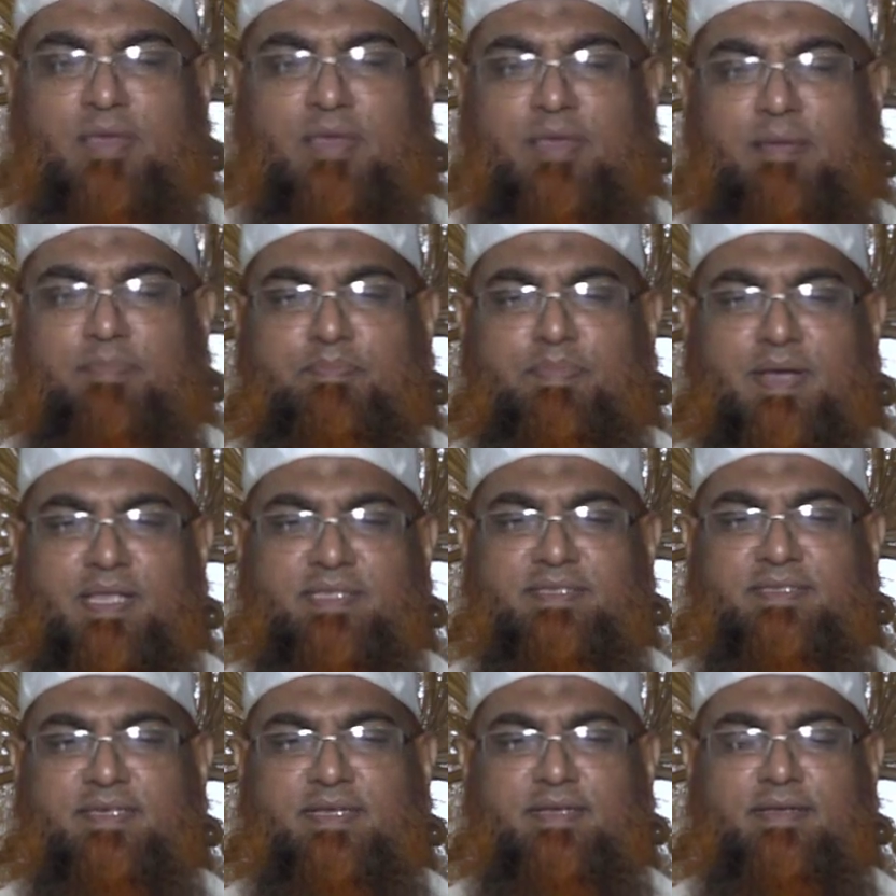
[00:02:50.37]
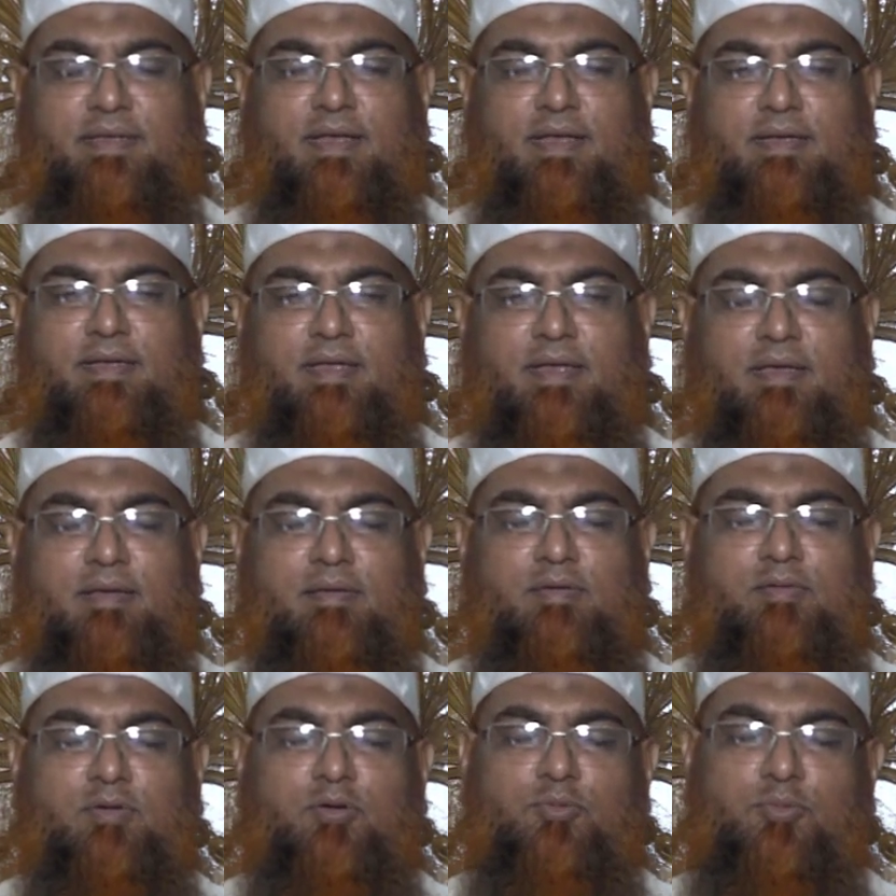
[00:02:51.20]
এই পালসেটিলাটা
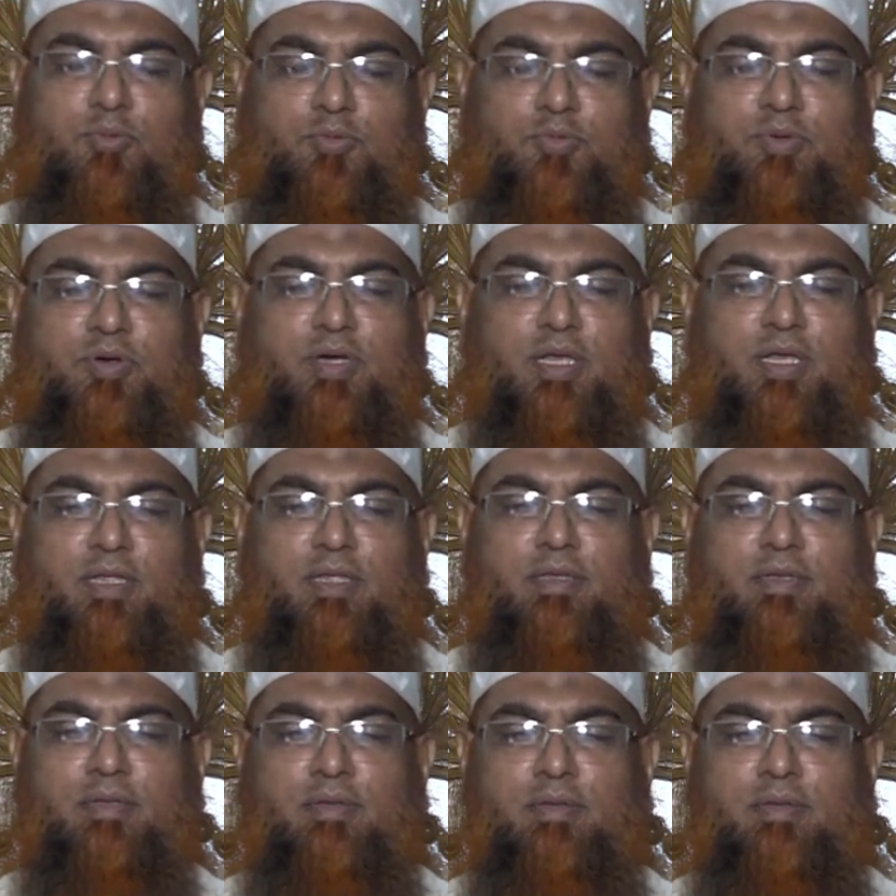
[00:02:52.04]
খুব উপকারী